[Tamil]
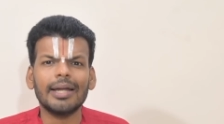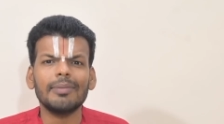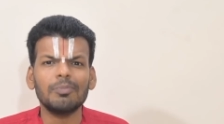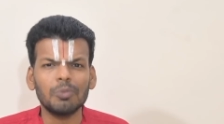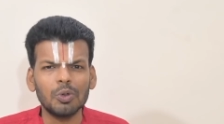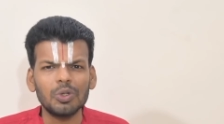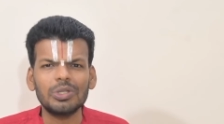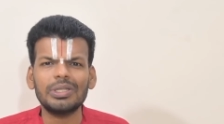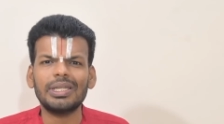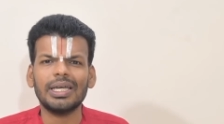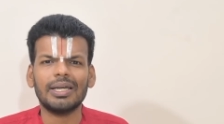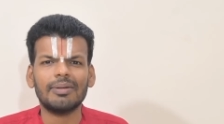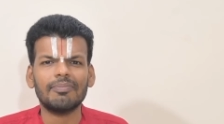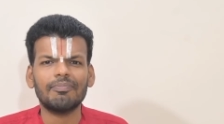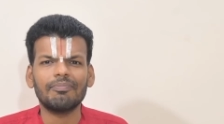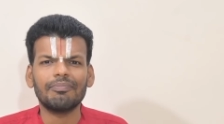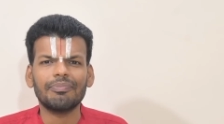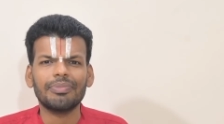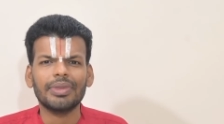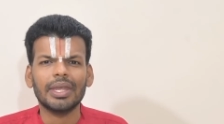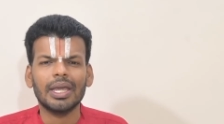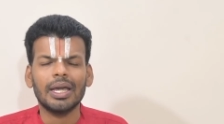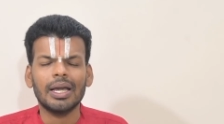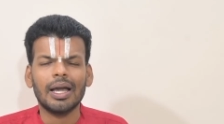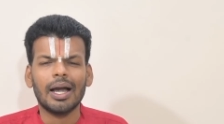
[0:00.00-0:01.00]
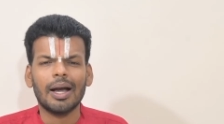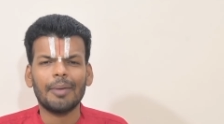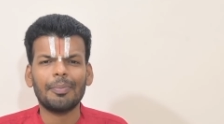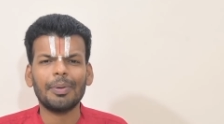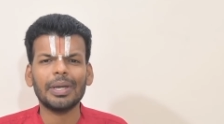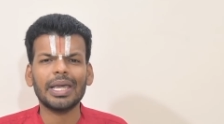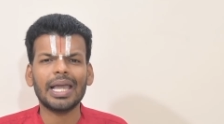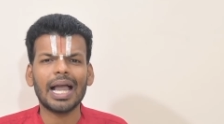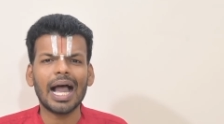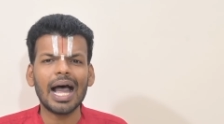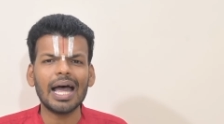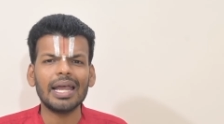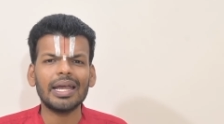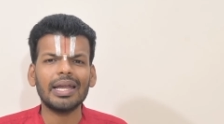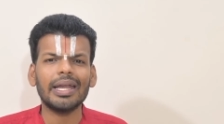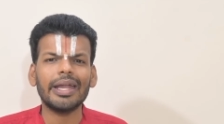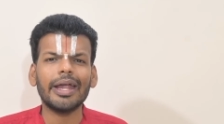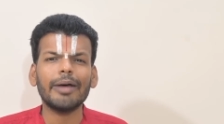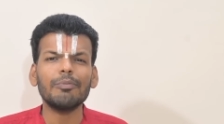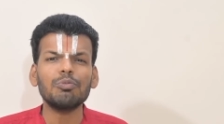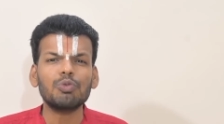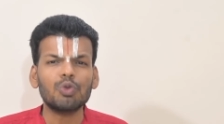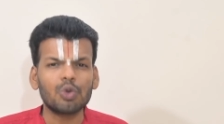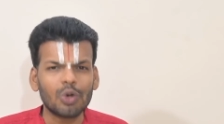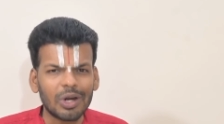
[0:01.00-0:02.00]
தான் முக்தி அப்போ
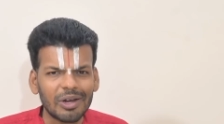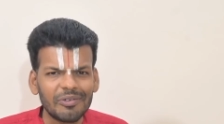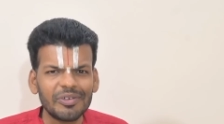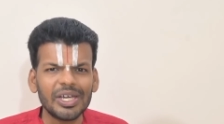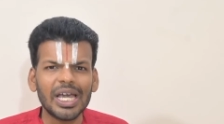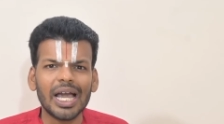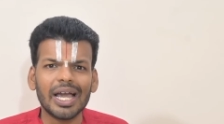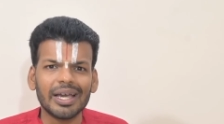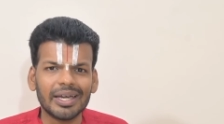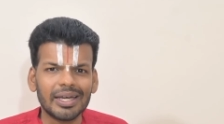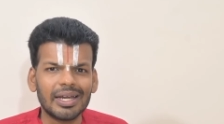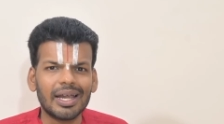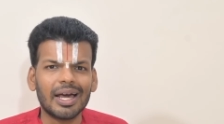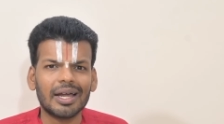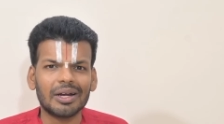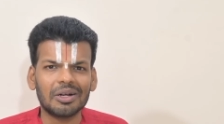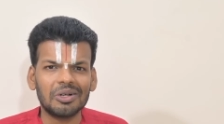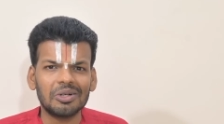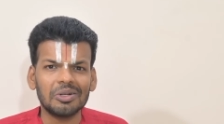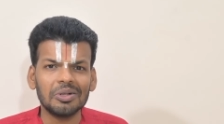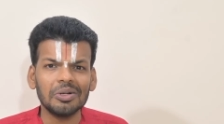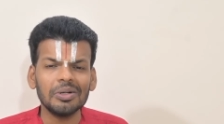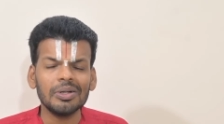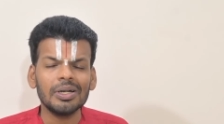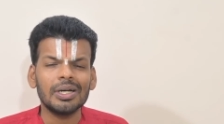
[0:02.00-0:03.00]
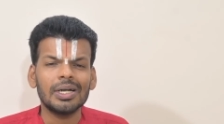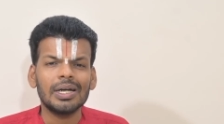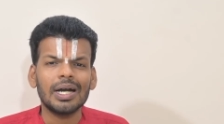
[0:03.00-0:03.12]
யாரெல்லாம் துறவி ஆகிறார்களோ